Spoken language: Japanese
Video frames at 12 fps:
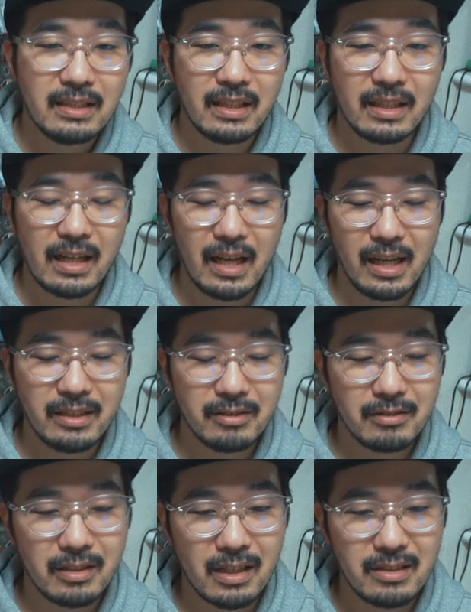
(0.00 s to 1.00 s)
なんかああい
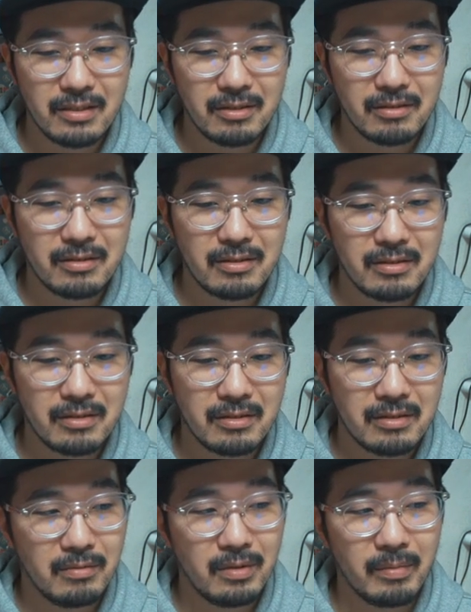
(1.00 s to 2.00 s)
う感じ
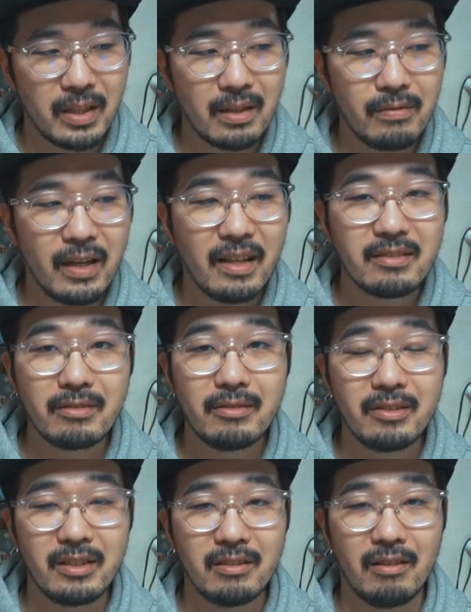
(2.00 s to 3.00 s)
のもうメタファー尽
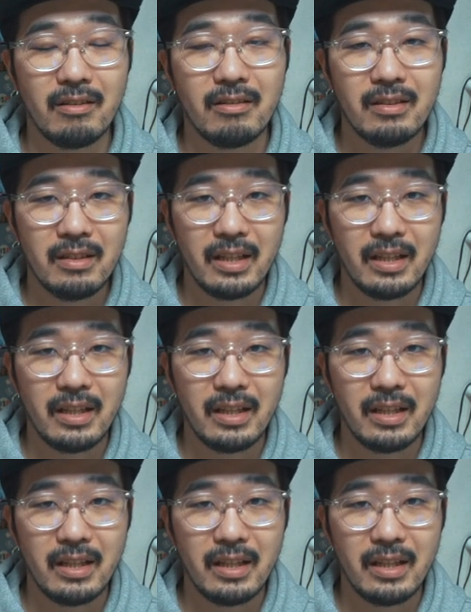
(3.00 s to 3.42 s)
くしの